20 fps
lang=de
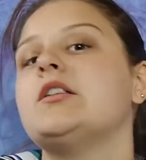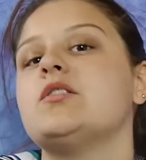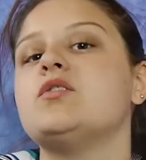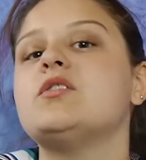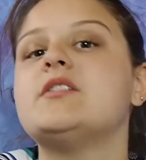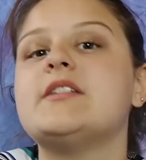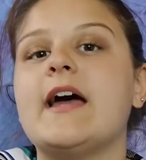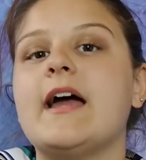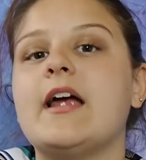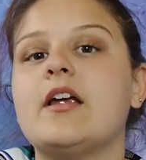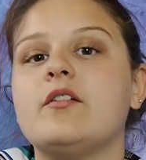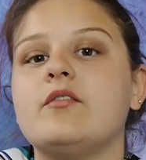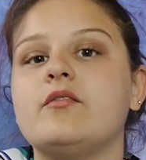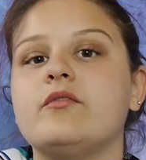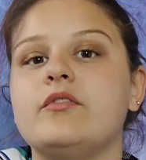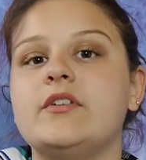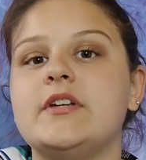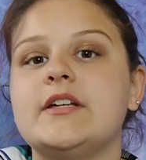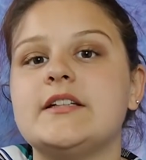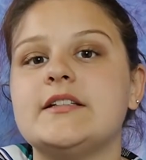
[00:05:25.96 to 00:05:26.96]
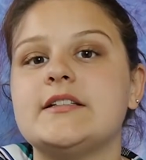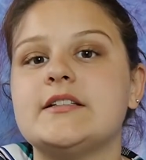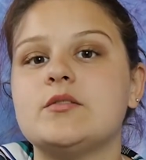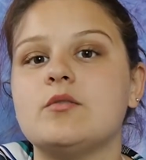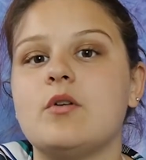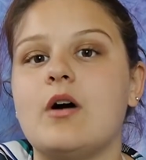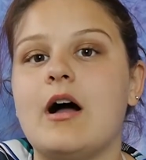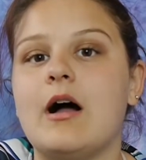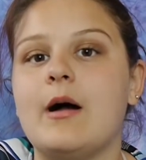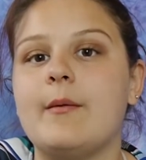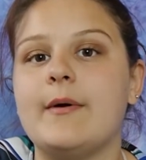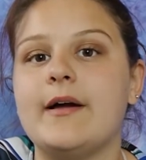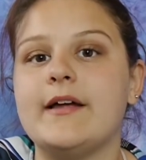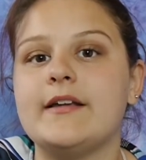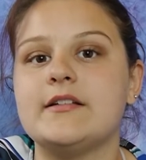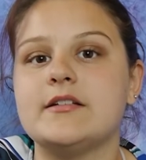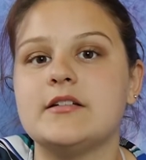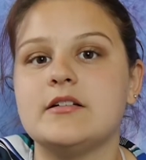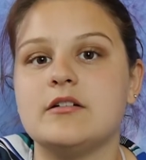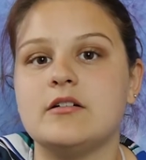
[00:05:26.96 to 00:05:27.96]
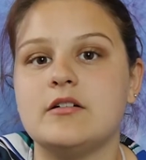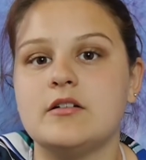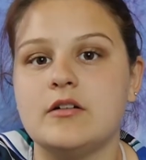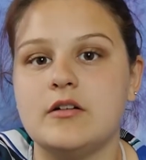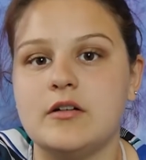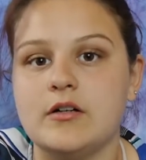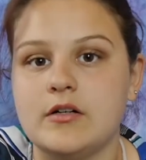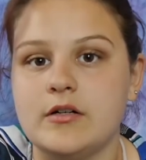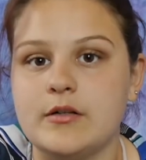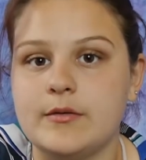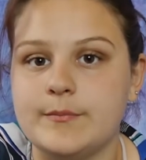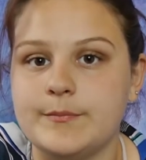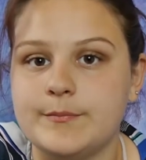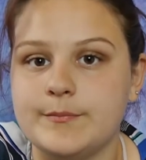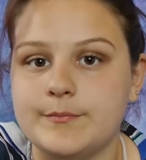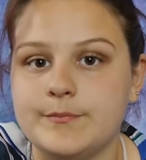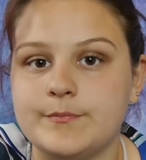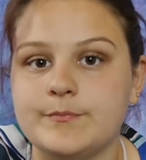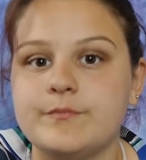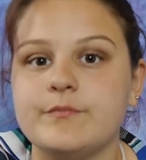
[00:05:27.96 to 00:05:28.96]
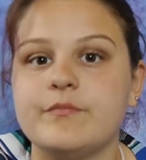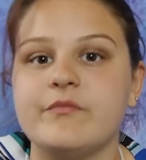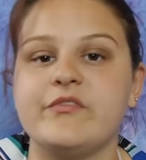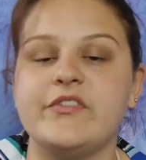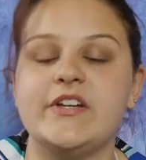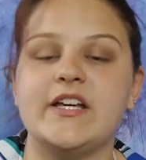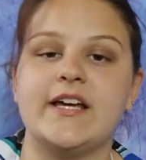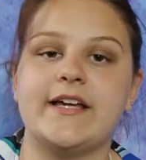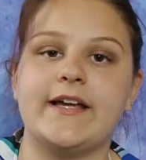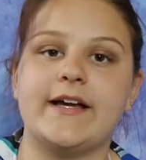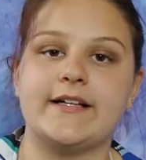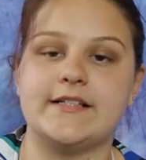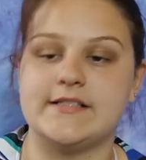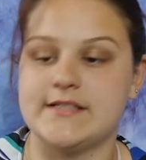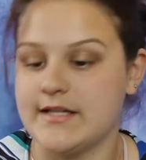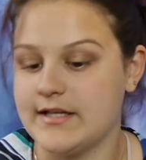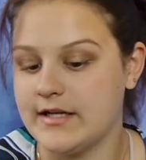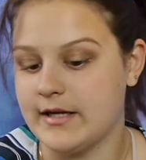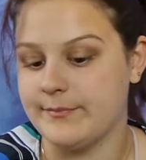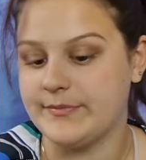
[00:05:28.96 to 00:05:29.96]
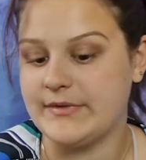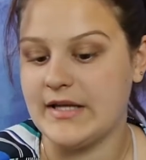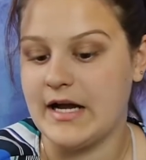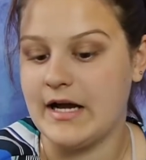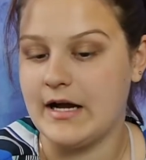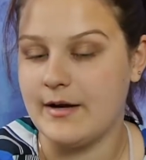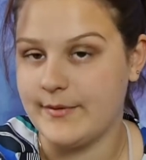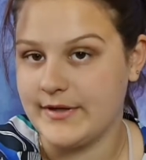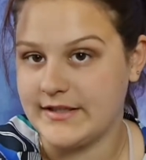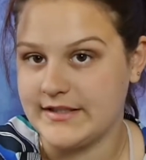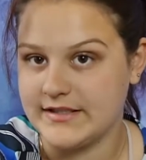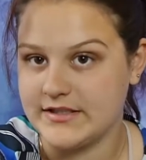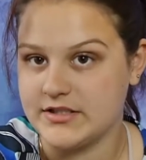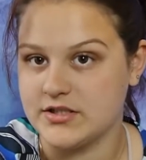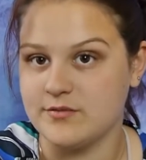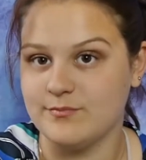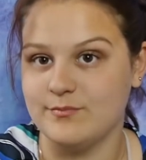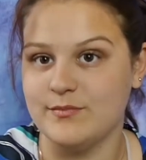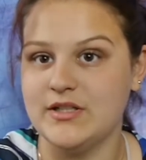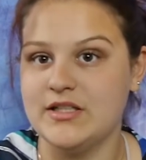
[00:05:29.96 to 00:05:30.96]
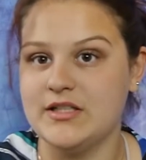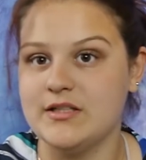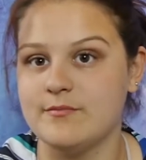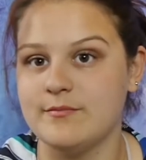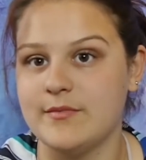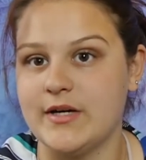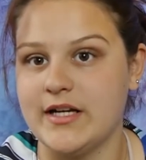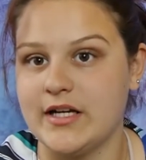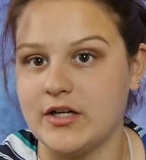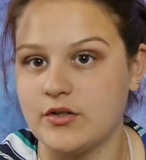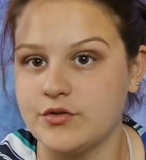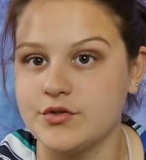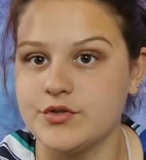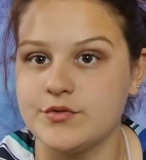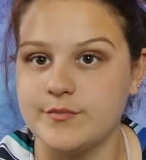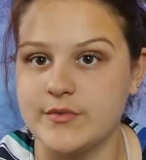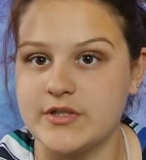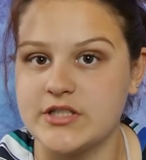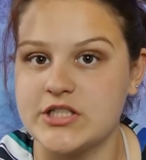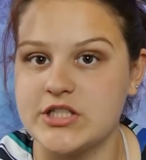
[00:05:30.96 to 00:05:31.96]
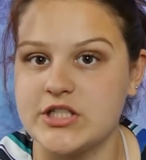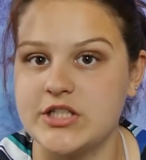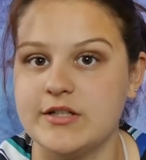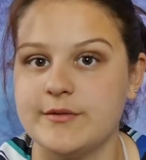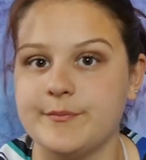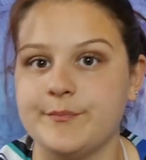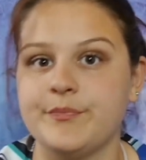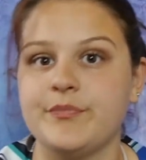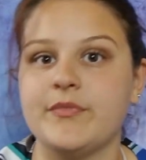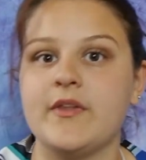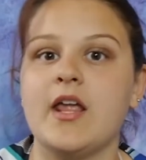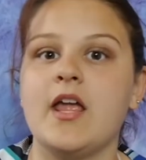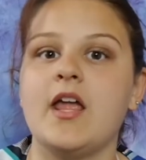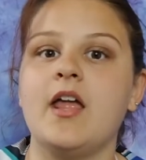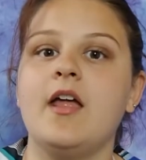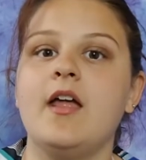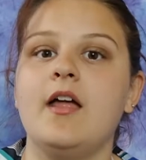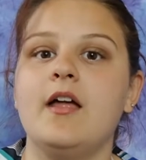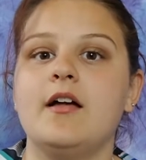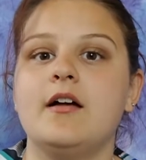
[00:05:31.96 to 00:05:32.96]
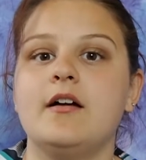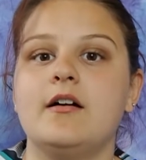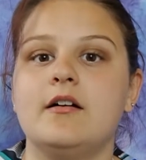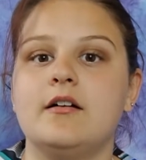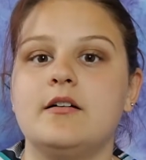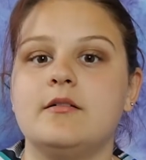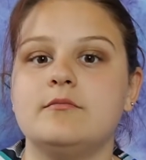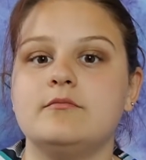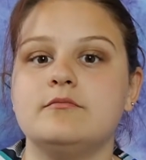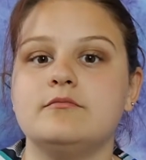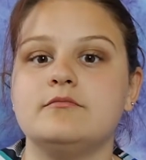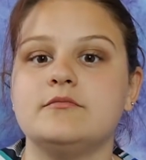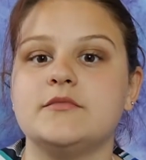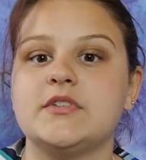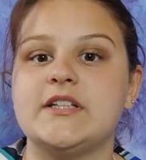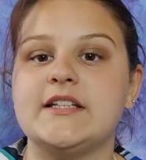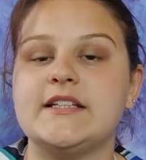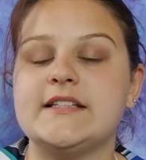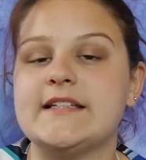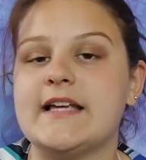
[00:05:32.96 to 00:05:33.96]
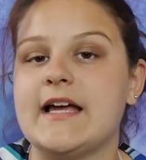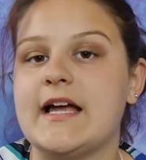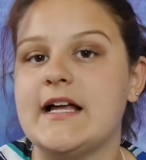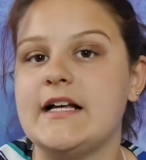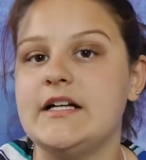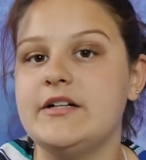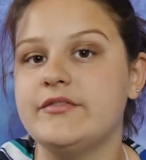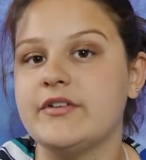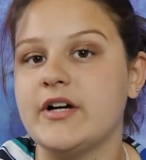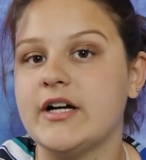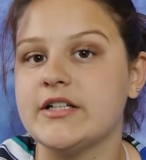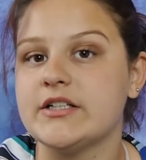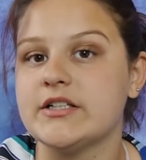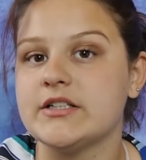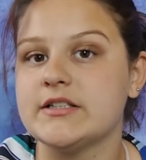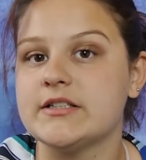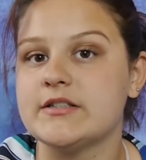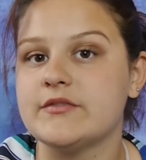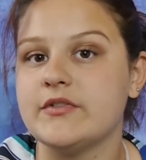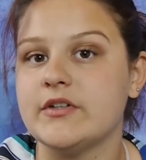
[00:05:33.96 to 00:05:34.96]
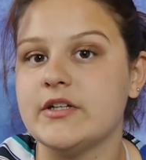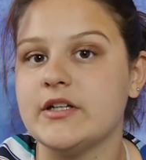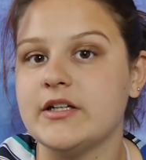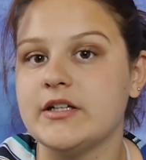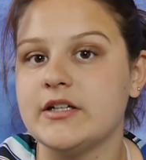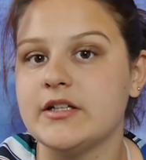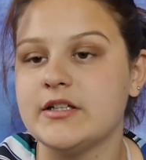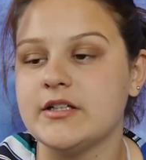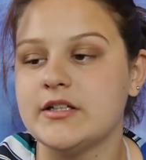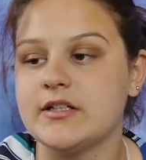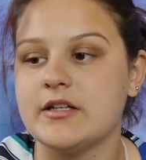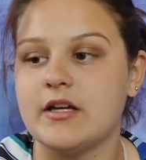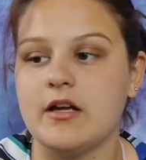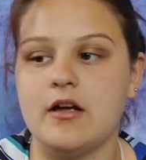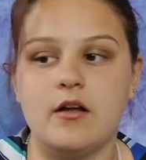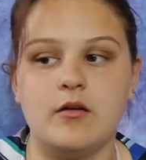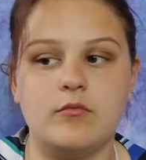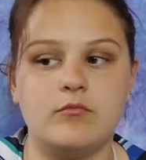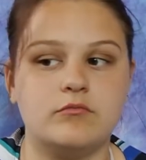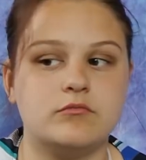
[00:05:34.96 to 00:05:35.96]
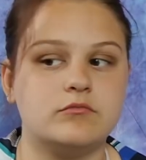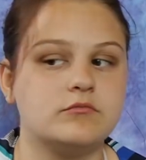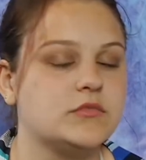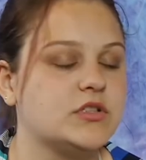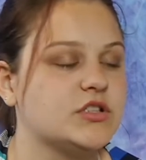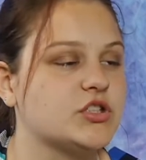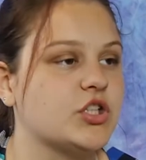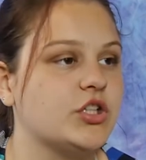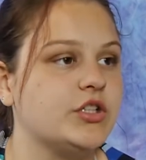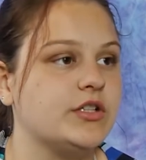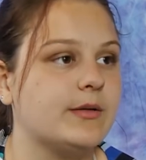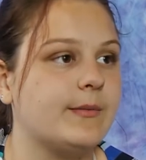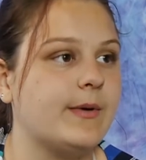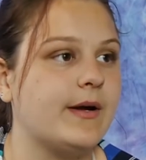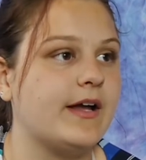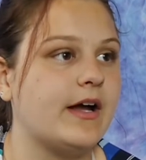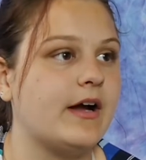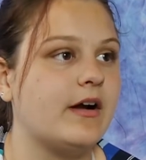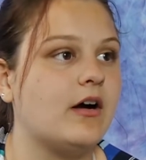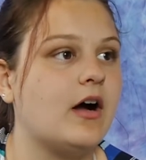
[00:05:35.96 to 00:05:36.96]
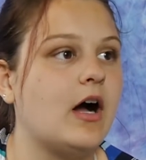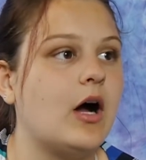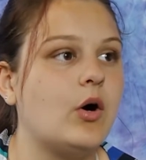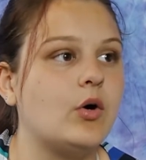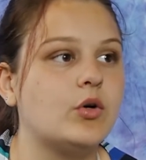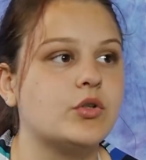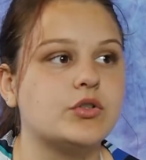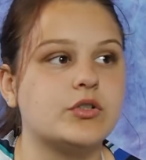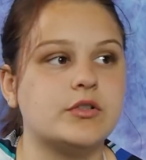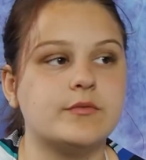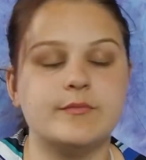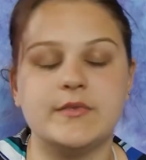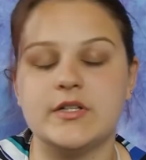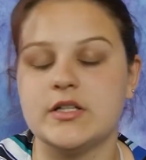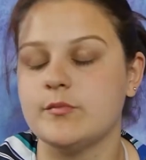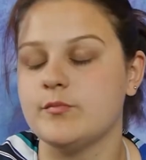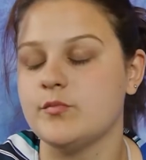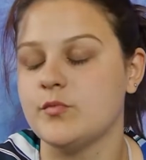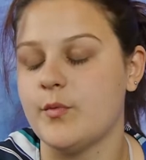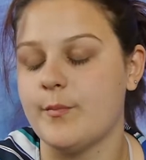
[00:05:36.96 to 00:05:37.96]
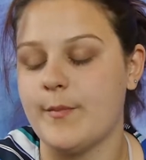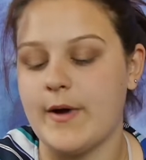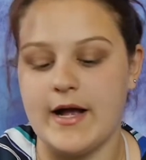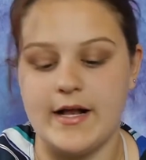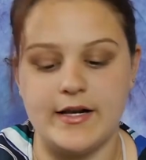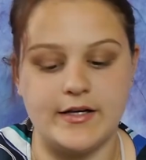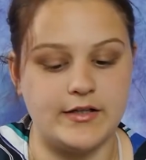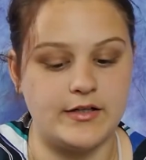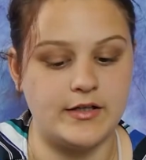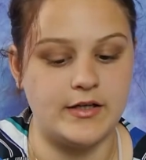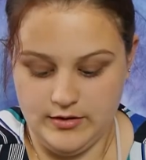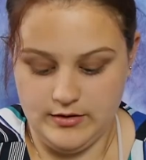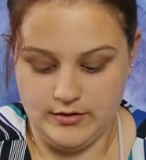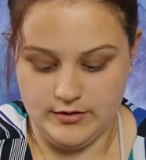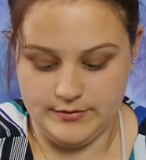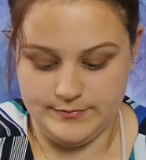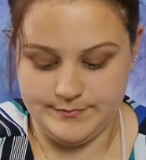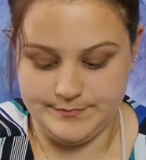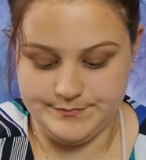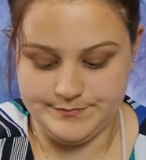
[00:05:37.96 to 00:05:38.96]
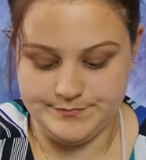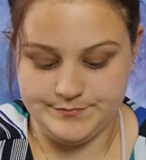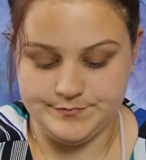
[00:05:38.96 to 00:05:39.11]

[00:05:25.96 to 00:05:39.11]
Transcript: zu zeigen, wie ich so arbeite. Ähm, wie ihr ja gesehen habt, arbeite ich mit meiner Küchenmaschine, ähm, die sehr hilfreich ist, finde ich. Ähm, das könnt ihr aber ja auch mit einem normalen ähm,